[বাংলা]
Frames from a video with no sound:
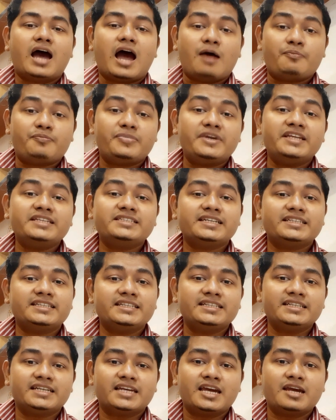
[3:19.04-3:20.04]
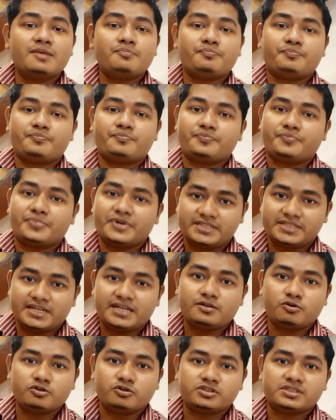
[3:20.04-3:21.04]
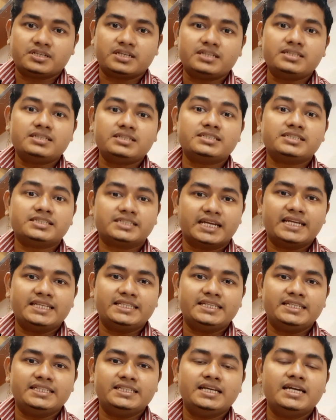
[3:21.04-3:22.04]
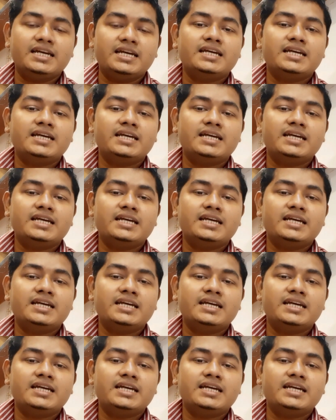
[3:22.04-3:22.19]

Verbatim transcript: আপনি যেদিনকে প্রেজেন্ট হচ্ছেন সেই দিন